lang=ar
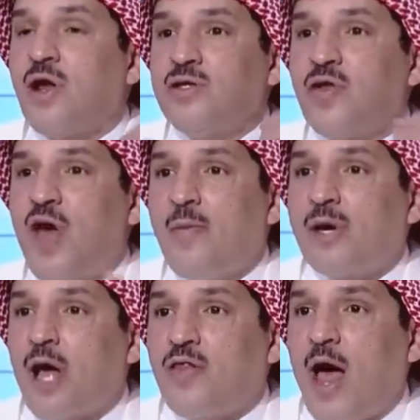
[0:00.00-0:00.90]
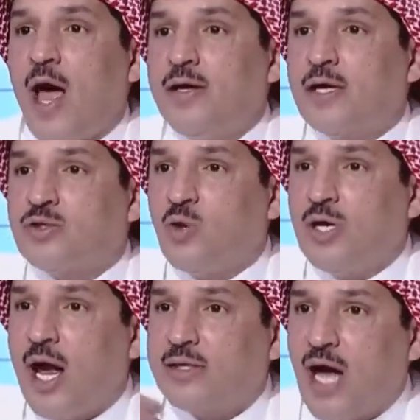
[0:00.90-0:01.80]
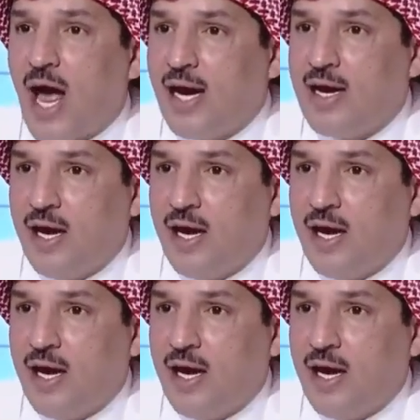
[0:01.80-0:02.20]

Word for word: النظام القضائي انك تقول يا تعال